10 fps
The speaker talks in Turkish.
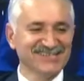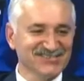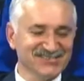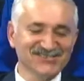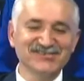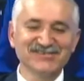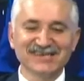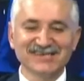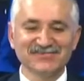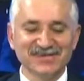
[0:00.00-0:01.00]
Çünkü
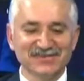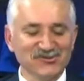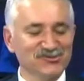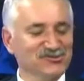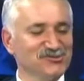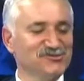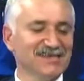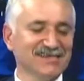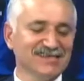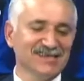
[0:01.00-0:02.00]
benim oturduğum
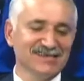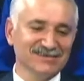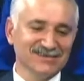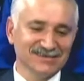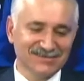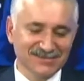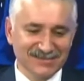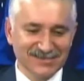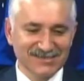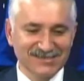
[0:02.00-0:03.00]
yerde e,
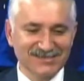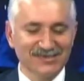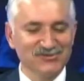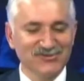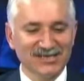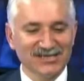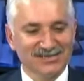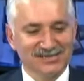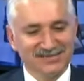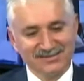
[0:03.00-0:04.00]
Sarıyer'in en güzel
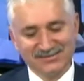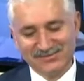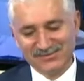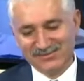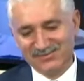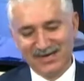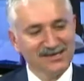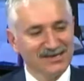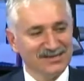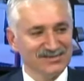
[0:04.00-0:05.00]
e,
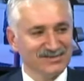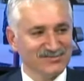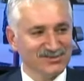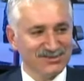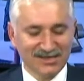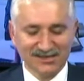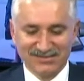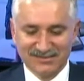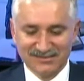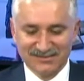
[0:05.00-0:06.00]
mahallelerinden bir
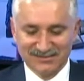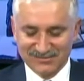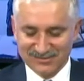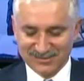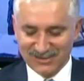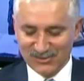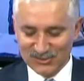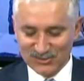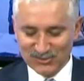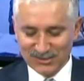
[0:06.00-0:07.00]
tanesi e,
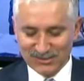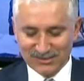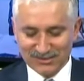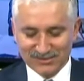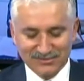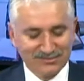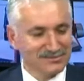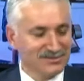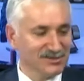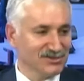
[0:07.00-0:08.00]
Kilyos. E,
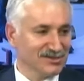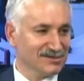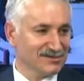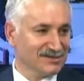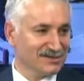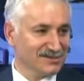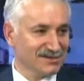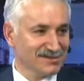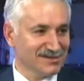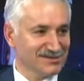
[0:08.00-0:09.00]
gece geç
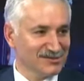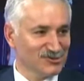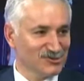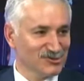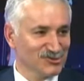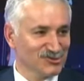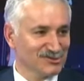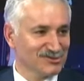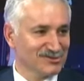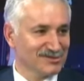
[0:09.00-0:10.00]
saatlerde gidiyoruz,
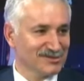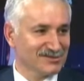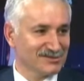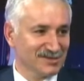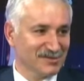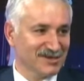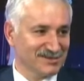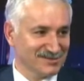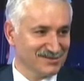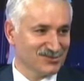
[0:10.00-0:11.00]
e, sabah
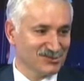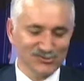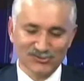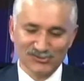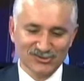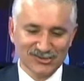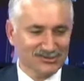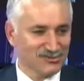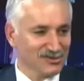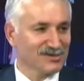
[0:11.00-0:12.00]
erken de çıkıyoruz.
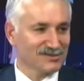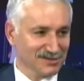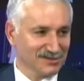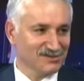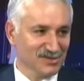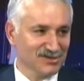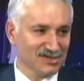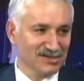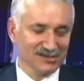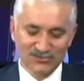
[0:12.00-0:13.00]
Oranın tadını bile
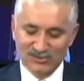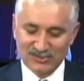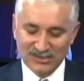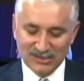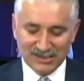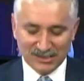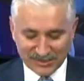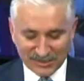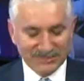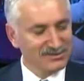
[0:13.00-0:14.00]
çıkaramıyoruz.
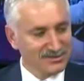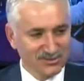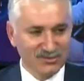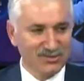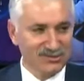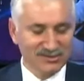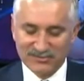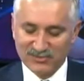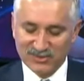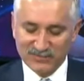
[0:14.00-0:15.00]
Ama gerçekten söylediğiniz
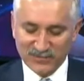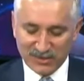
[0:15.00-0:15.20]
gibi